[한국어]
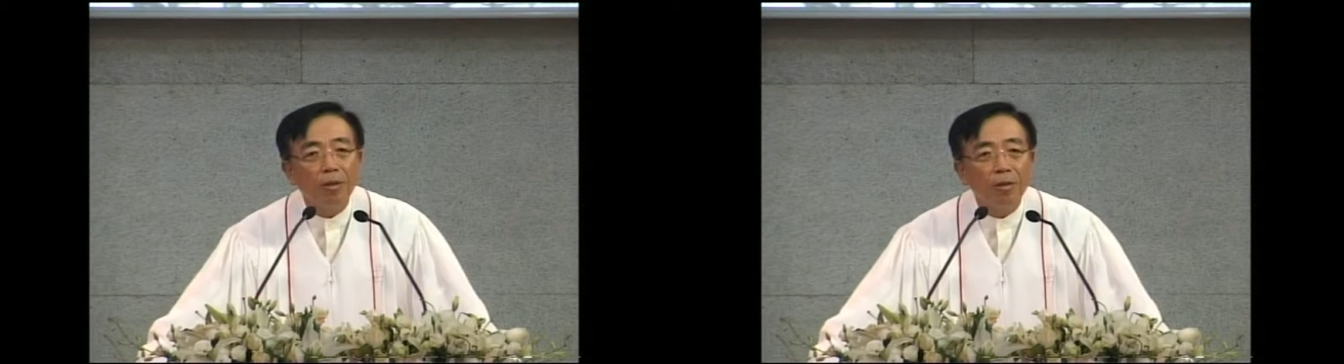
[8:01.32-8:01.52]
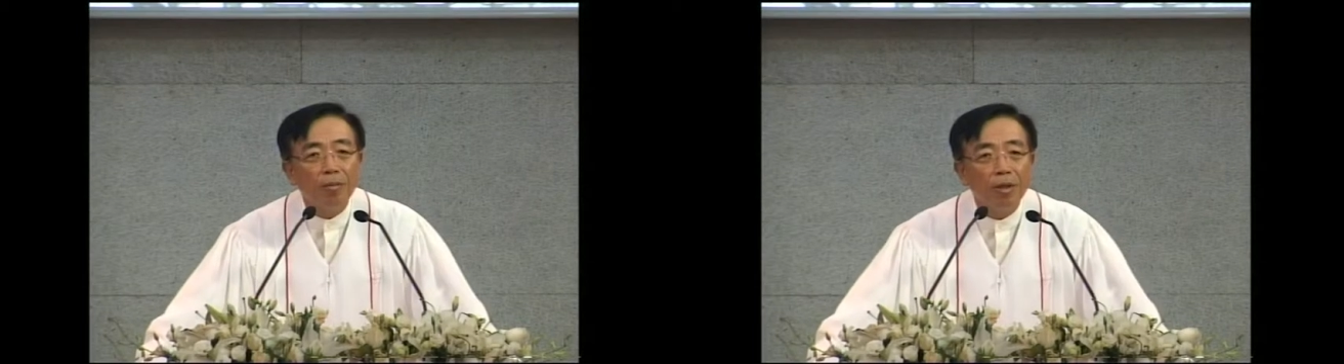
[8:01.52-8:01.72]

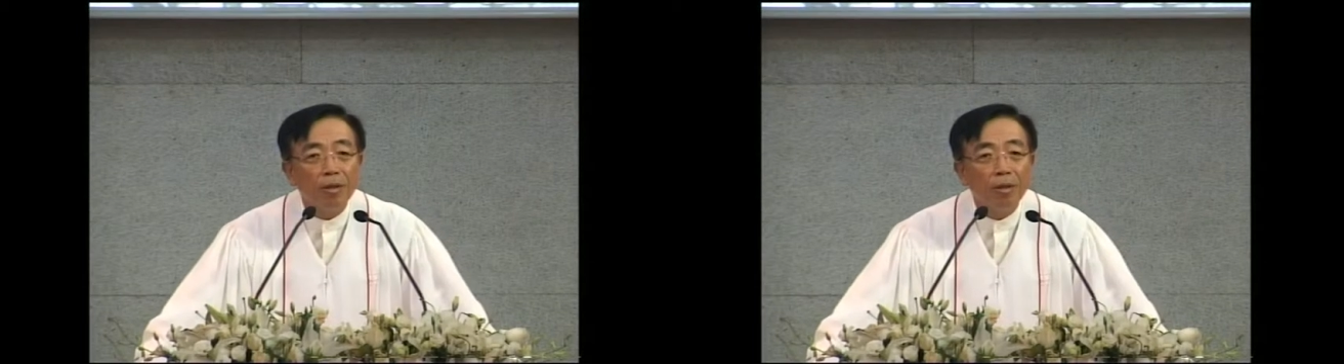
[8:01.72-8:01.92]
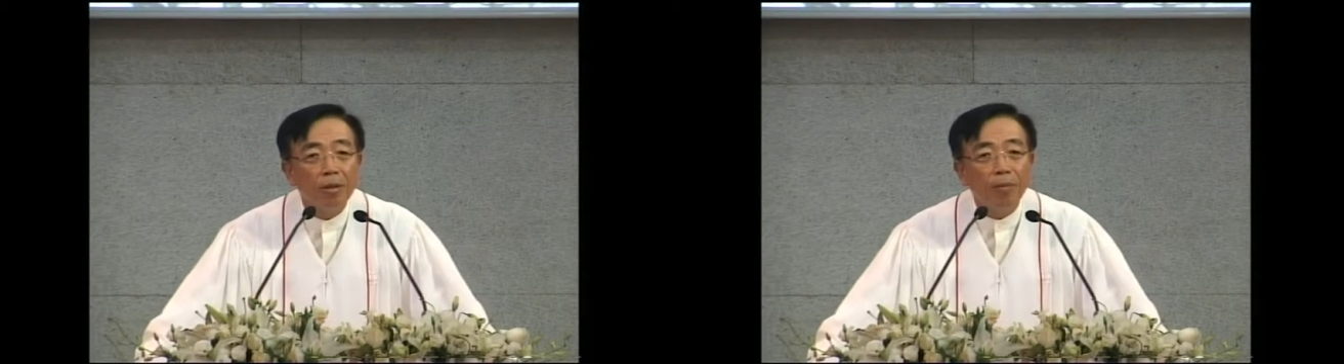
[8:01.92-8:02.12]
어떤
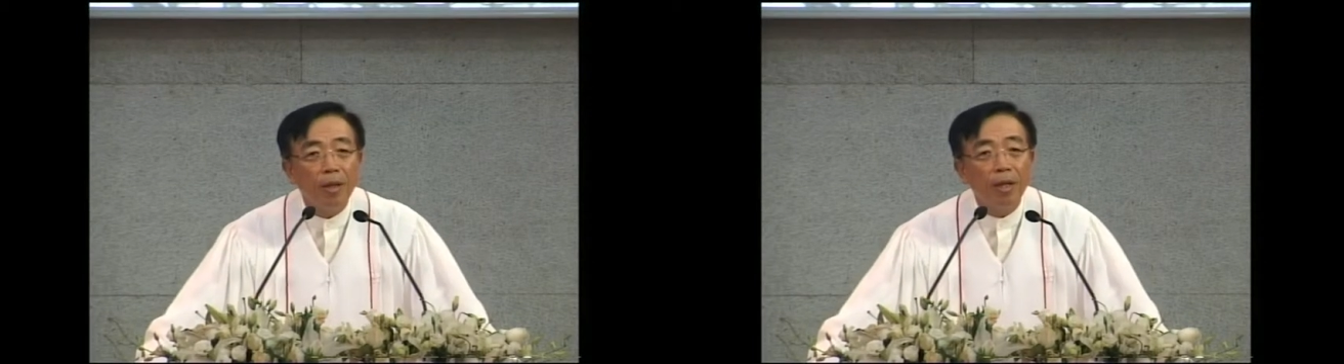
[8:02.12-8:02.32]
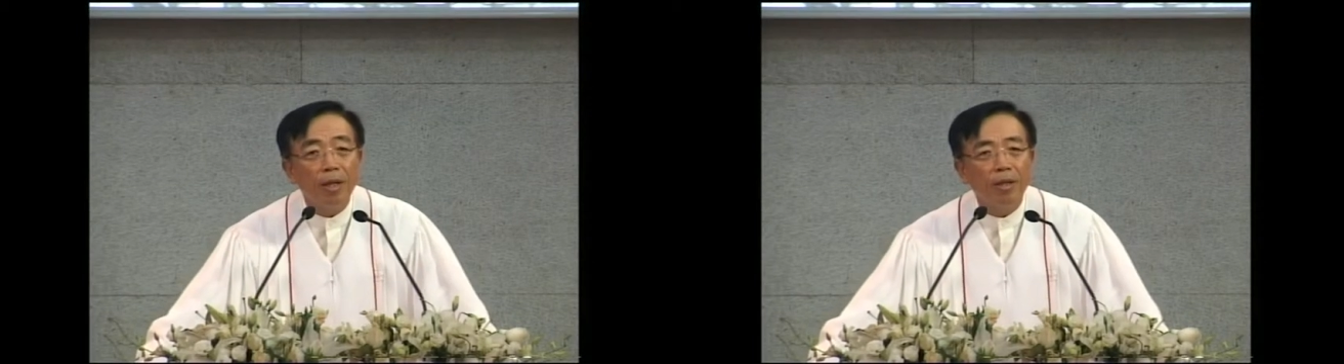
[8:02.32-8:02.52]
면에서는 그
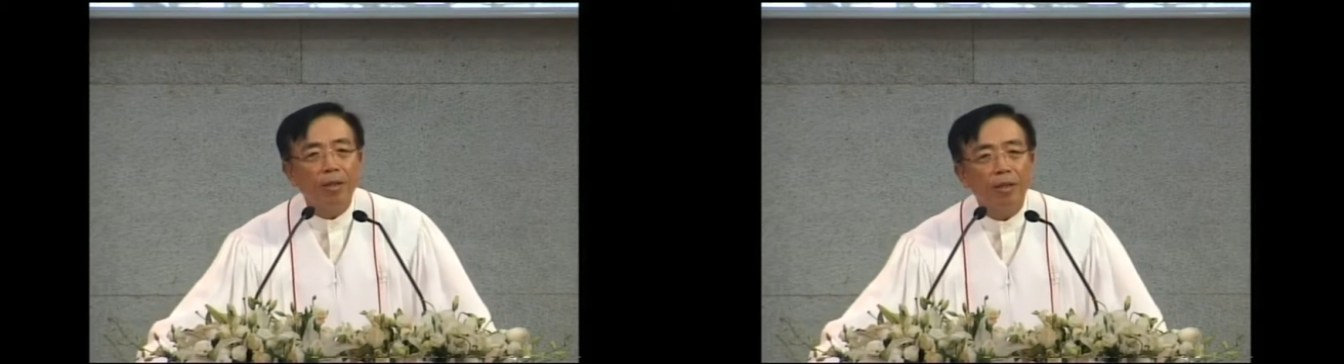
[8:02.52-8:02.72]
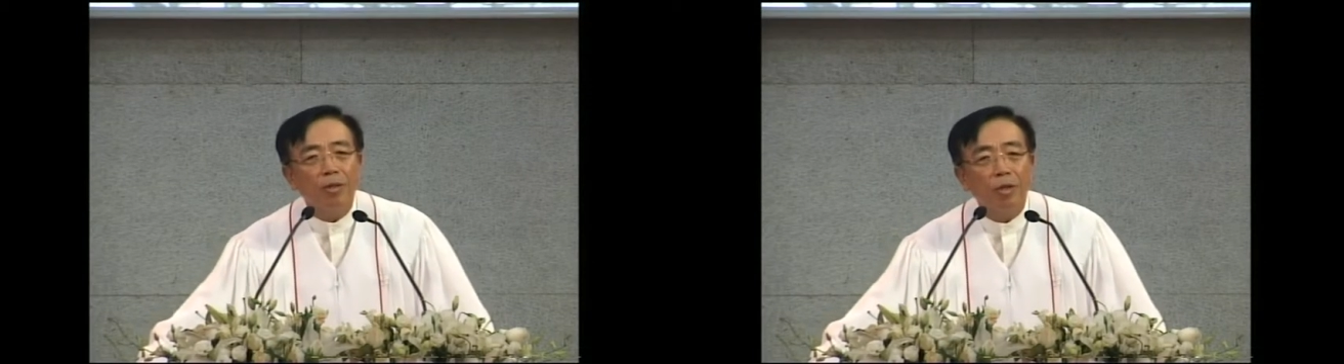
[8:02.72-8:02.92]
배의
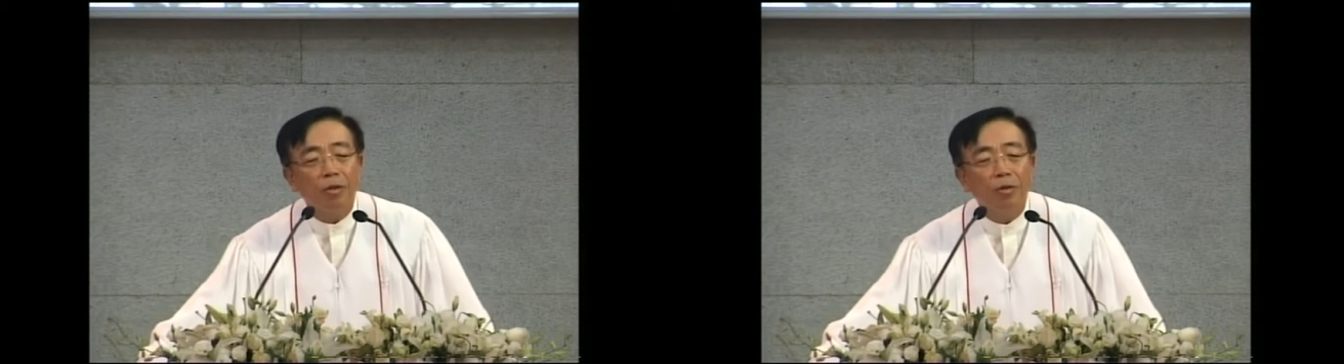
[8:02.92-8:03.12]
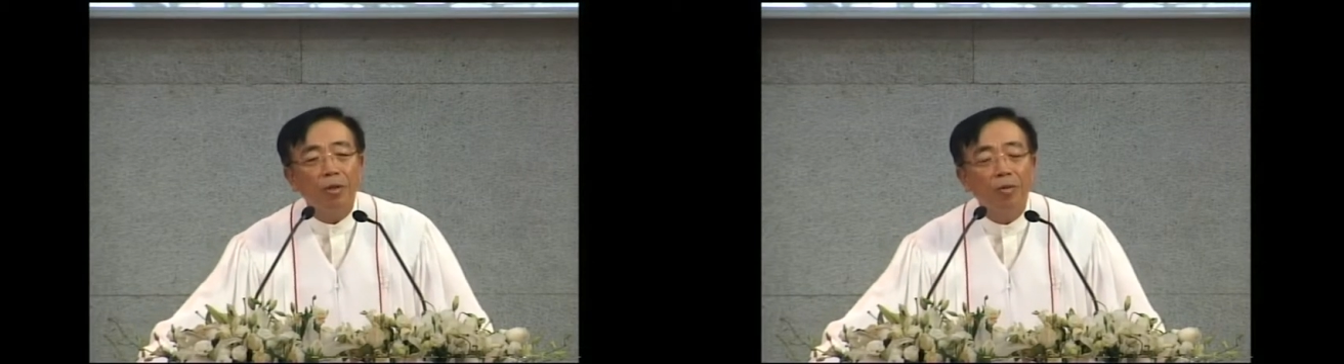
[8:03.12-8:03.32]

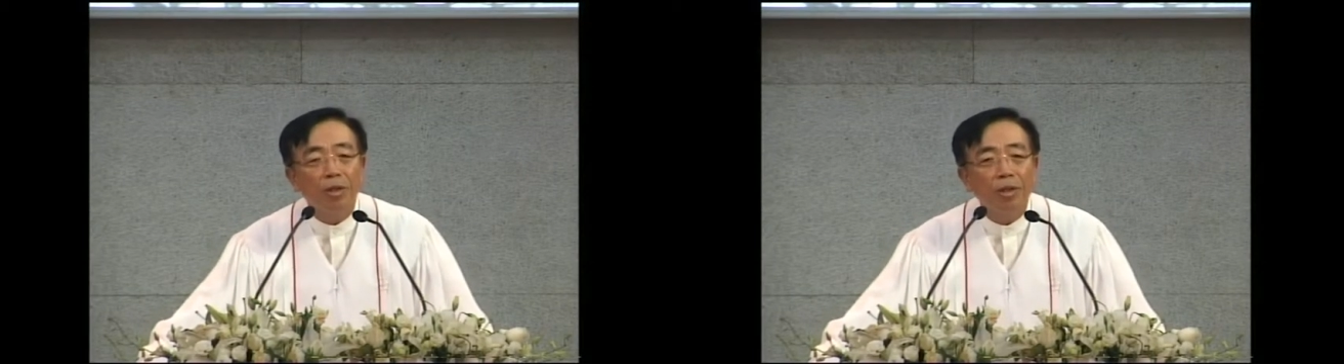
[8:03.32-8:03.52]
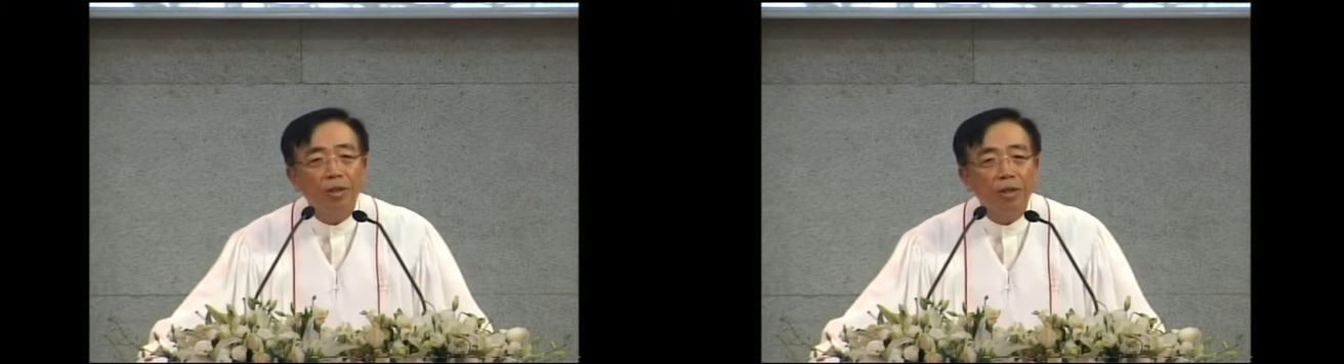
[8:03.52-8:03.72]
좌초의
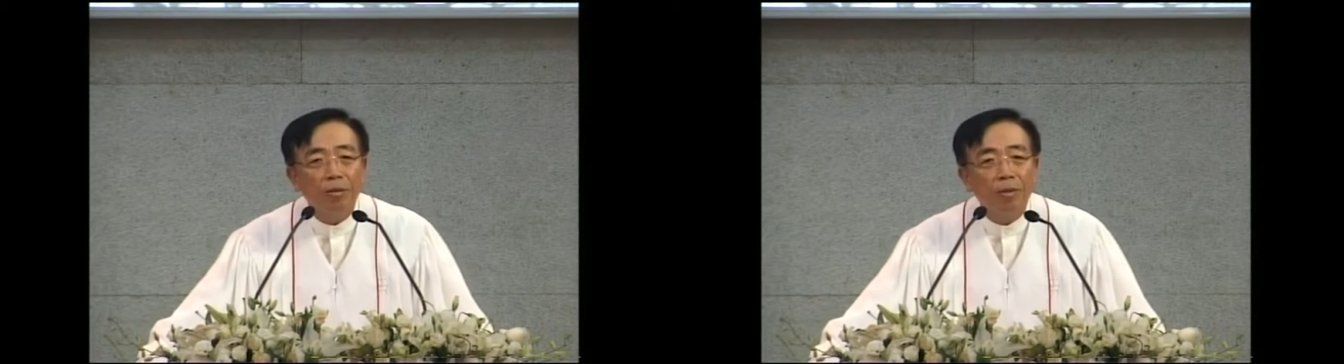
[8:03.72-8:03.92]
원인을 지금